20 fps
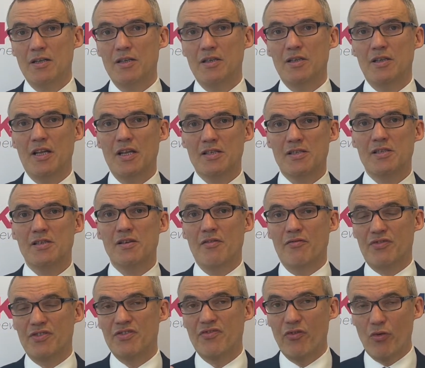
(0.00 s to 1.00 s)
jest
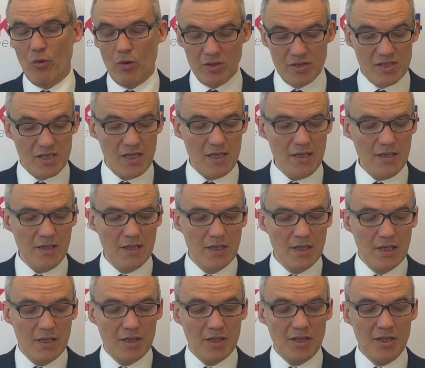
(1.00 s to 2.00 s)
w zwłoce
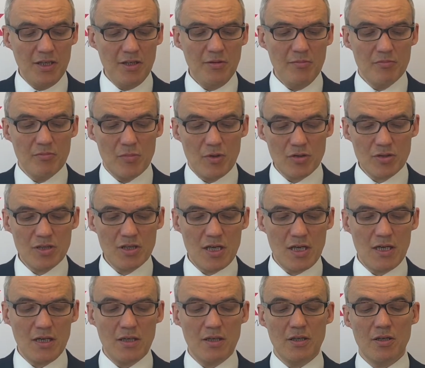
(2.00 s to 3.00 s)
i
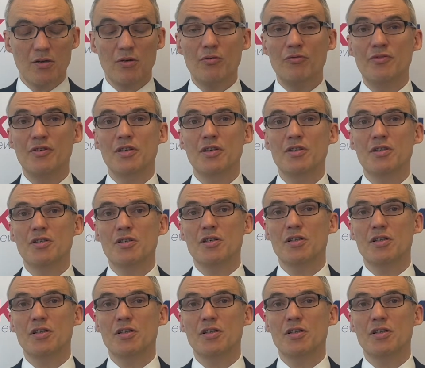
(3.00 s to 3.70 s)
można również